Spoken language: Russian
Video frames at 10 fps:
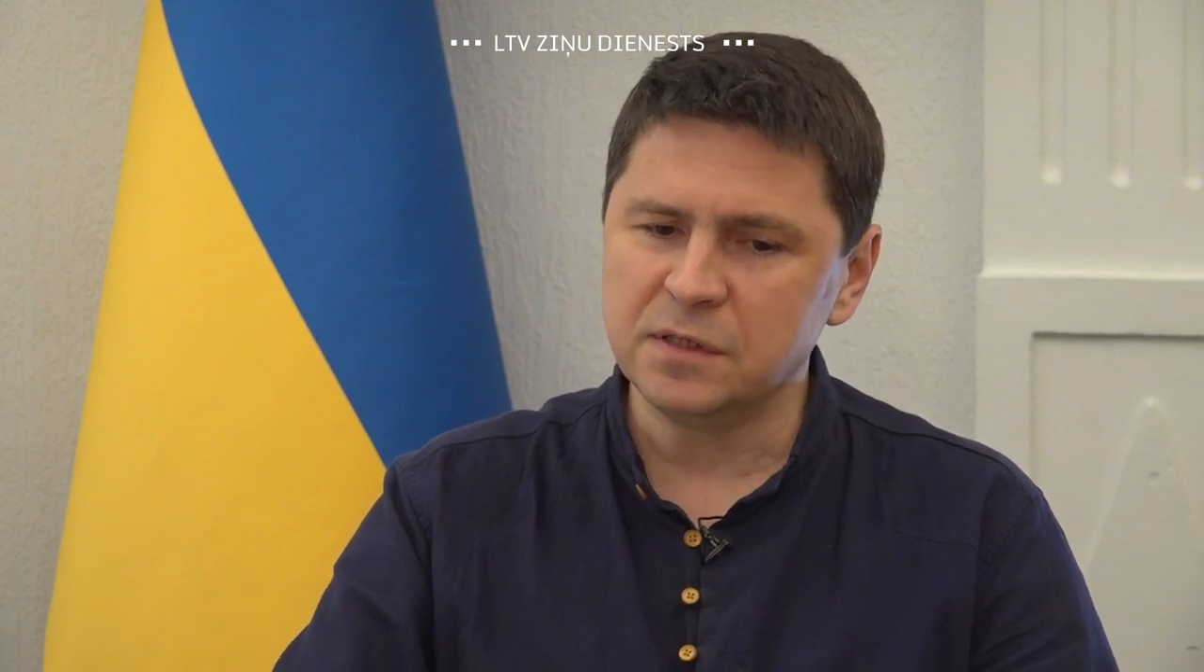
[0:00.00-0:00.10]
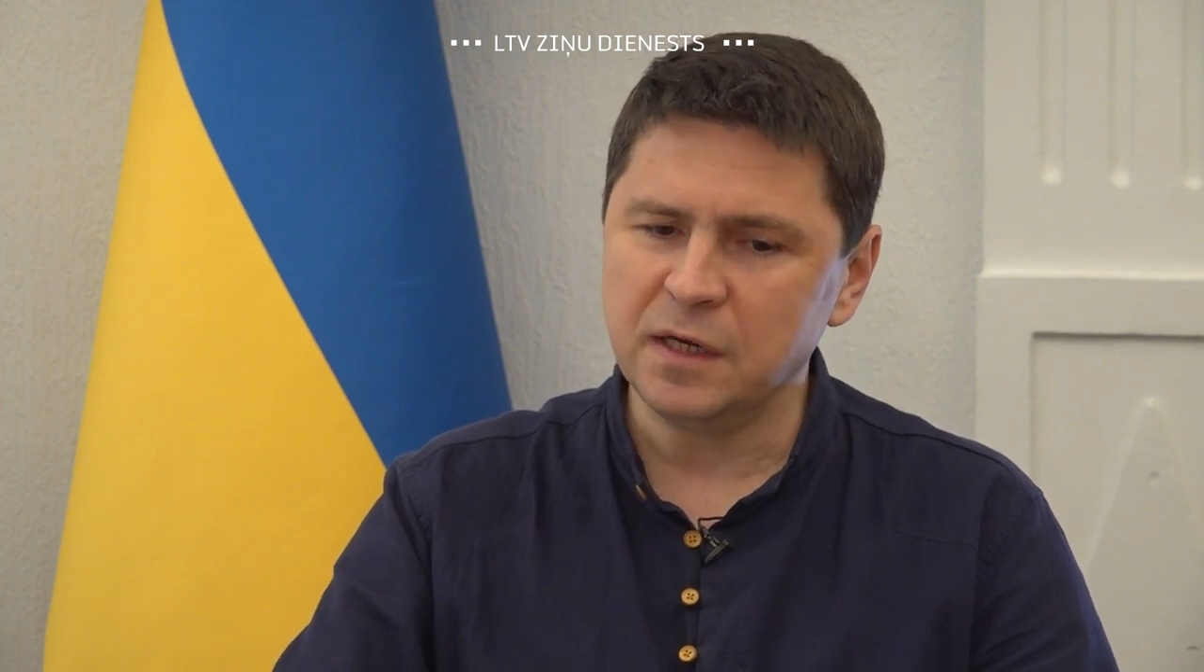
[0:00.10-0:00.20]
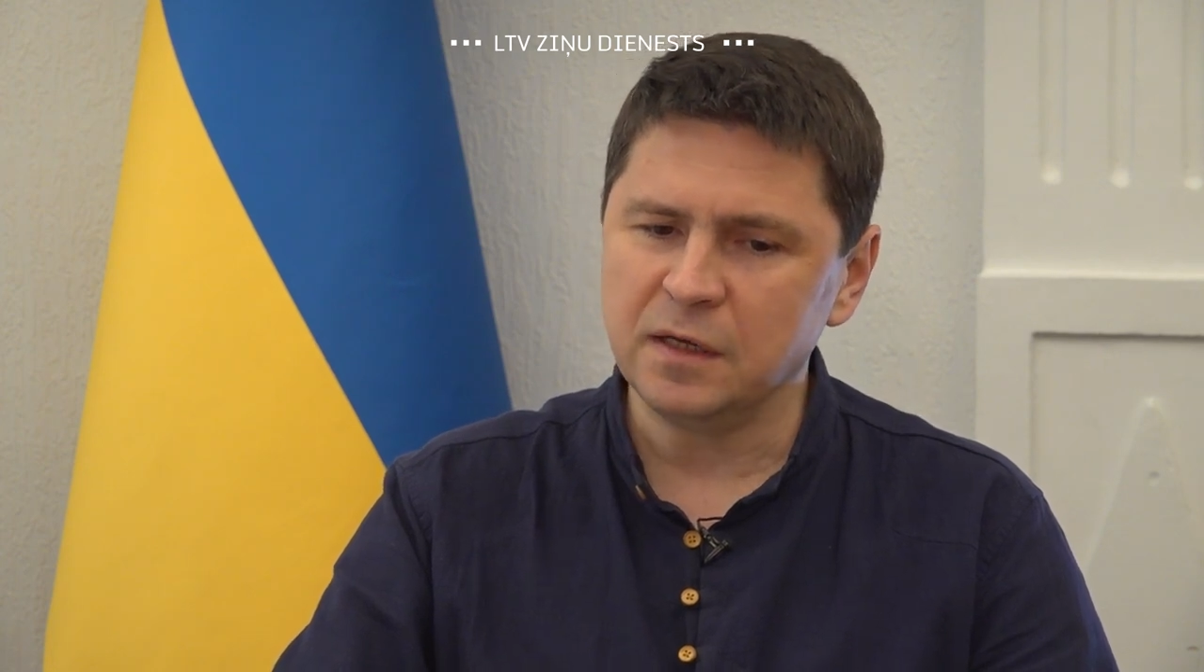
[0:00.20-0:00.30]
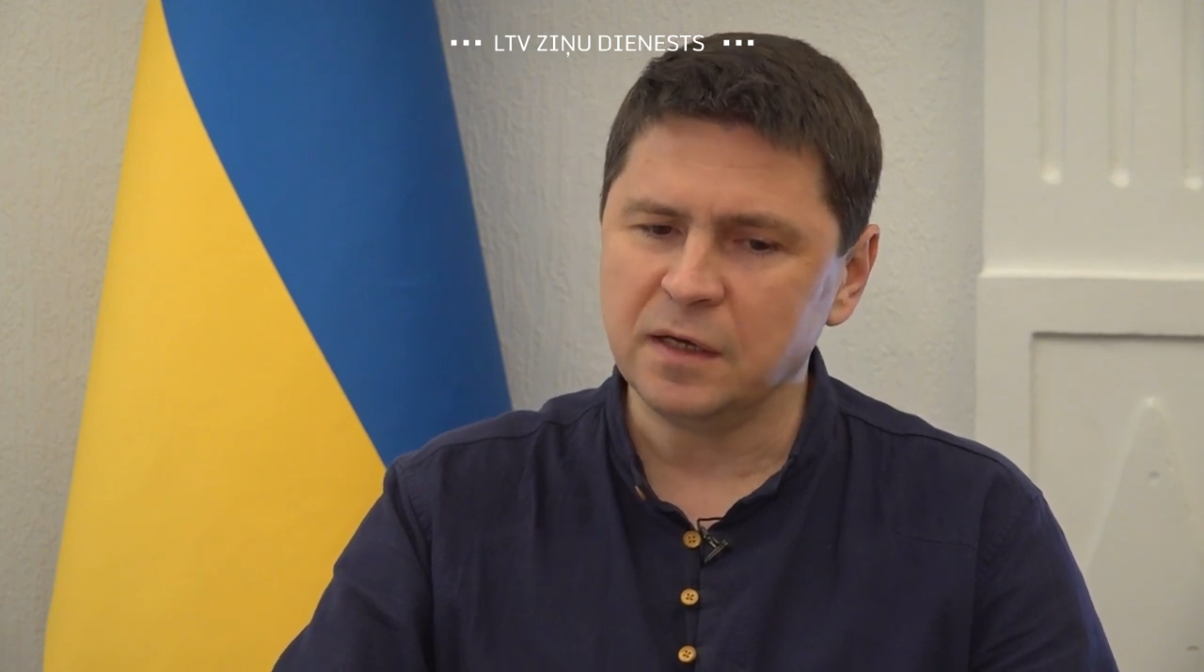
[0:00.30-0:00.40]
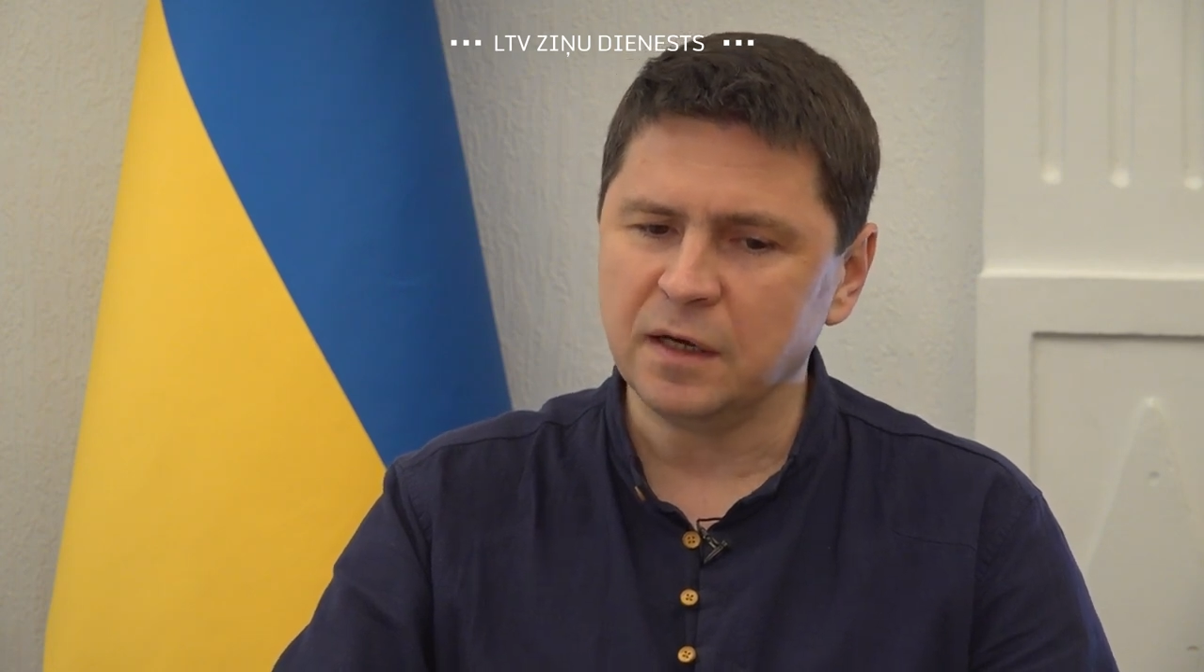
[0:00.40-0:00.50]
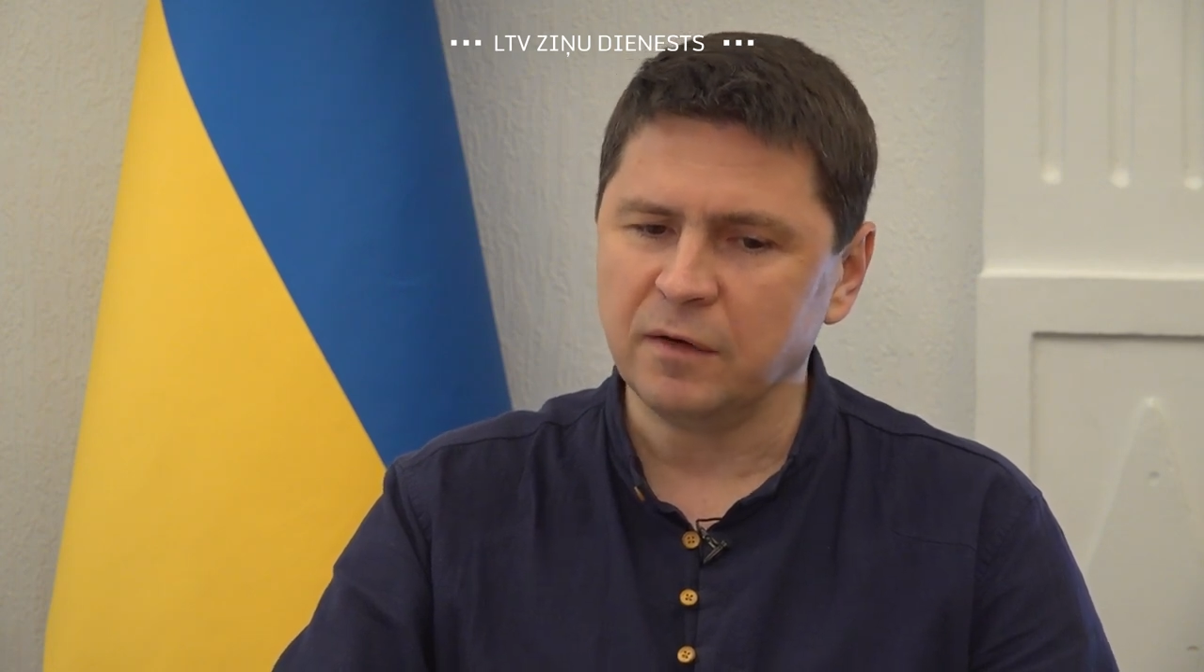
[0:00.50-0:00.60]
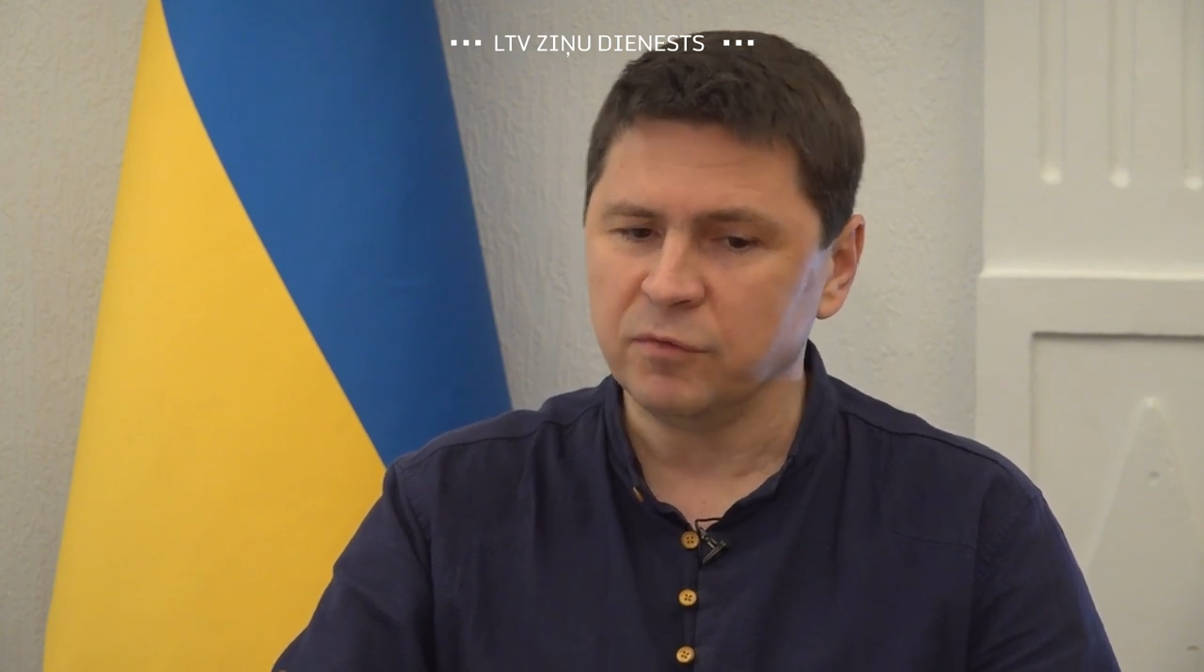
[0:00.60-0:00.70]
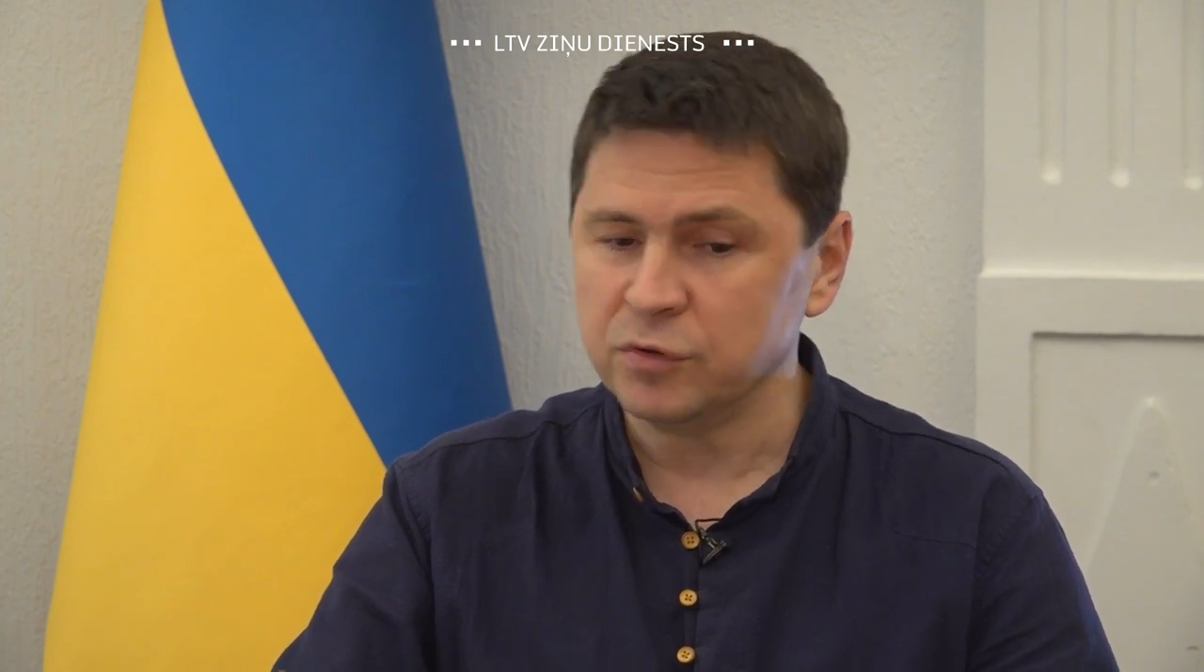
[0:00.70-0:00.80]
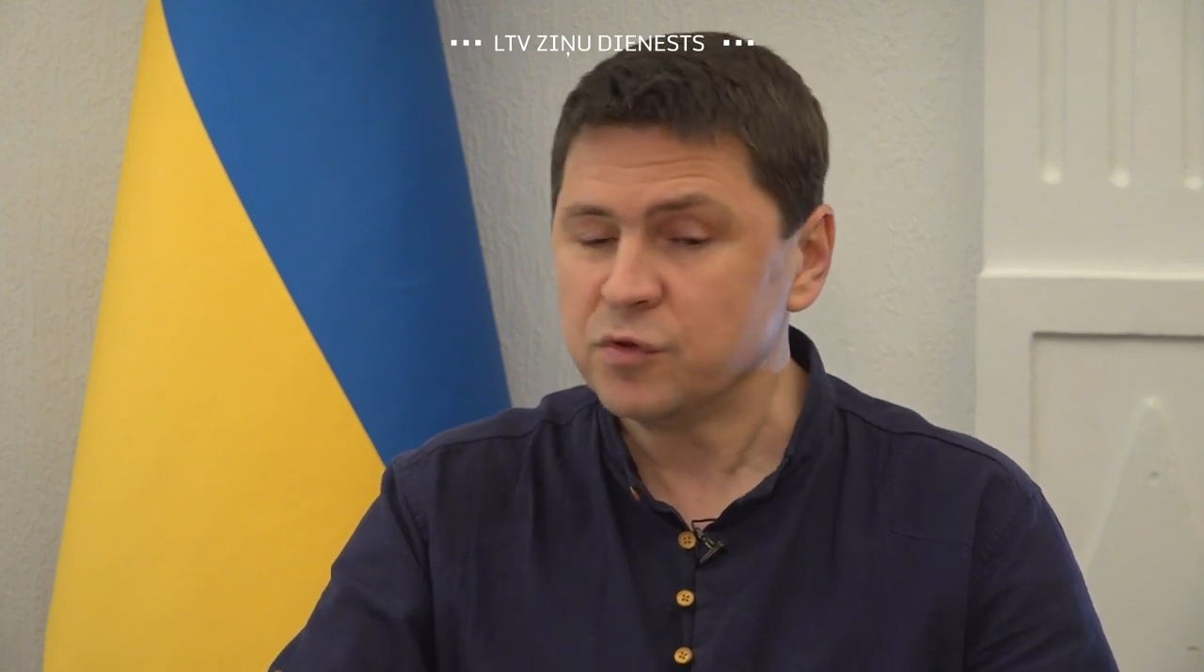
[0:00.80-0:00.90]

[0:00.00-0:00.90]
зрения вот,